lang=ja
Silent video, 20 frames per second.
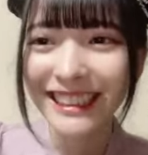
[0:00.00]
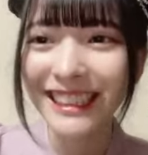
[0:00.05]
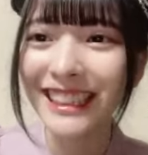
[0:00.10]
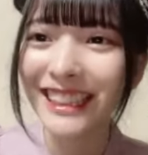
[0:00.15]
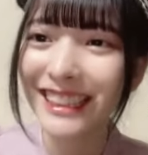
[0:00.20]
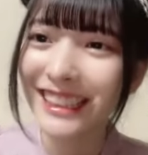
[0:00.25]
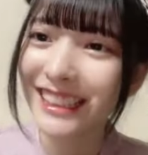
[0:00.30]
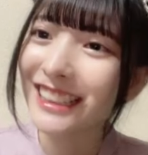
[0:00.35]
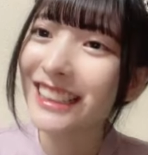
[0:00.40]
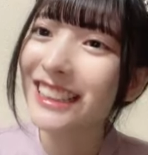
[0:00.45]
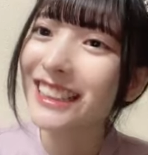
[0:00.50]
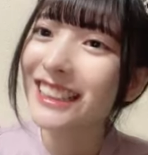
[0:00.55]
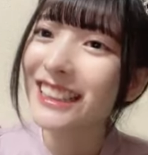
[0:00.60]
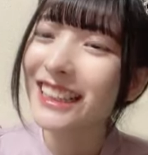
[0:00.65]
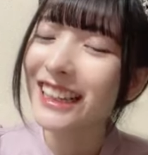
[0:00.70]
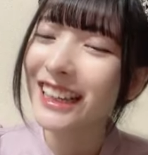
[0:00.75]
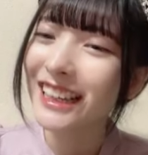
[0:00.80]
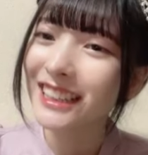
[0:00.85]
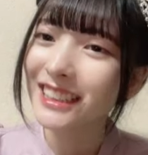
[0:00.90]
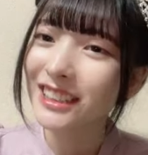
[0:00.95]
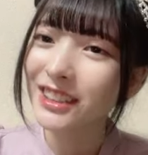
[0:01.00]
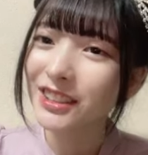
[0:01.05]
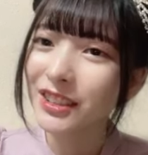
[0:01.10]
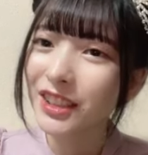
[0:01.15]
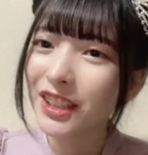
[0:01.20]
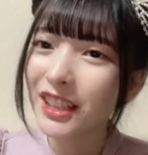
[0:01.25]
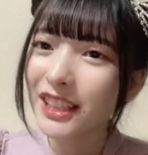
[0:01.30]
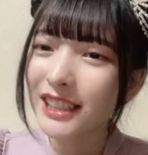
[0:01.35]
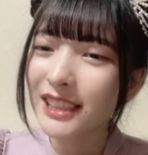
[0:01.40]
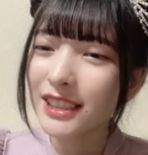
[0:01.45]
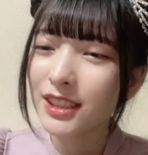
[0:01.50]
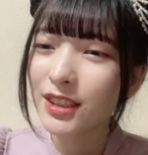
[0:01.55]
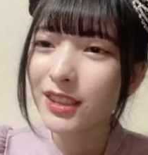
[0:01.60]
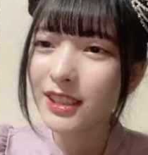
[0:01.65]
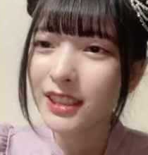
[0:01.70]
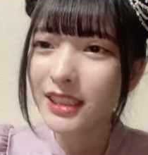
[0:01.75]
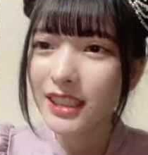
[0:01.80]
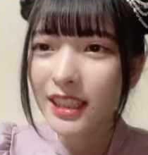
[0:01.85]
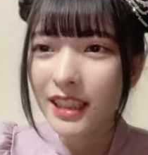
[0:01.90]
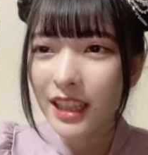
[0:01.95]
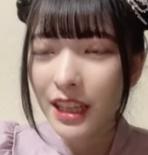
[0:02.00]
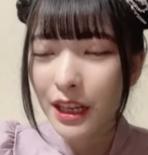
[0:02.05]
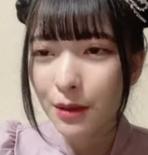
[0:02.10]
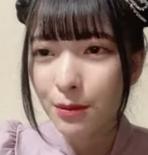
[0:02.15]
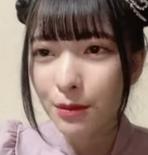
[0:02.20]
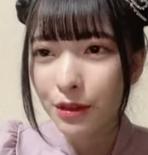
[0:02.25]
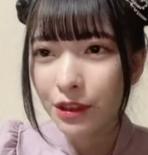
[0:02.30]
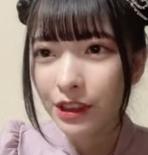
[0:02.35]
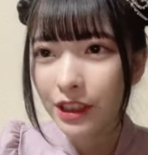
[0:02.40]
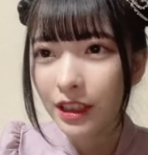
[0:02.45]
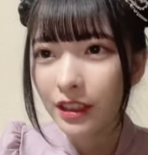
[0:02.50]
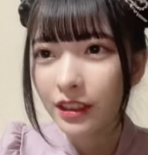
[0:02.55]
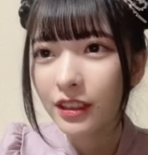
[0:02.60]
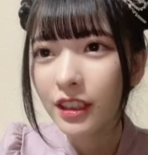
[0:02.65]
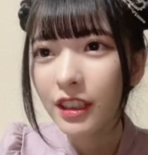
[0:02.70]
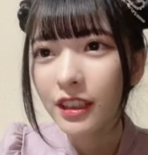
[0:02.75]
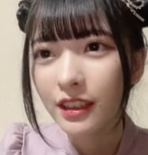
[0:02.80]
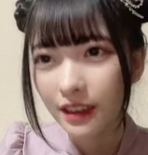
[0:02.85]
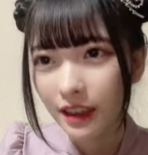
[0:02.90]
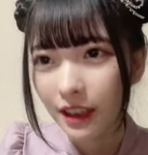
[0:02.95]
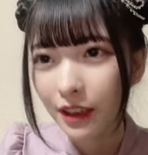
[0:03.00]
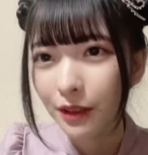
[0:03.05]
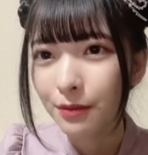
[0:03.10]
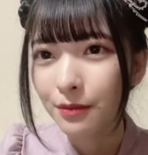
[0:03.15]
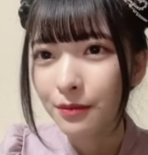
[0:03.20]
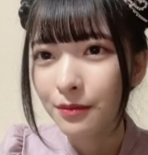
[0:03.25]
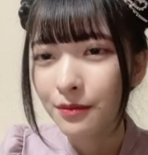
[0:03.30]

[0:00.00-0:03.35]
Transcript: なんかあの「そして誰もいなくなった」っ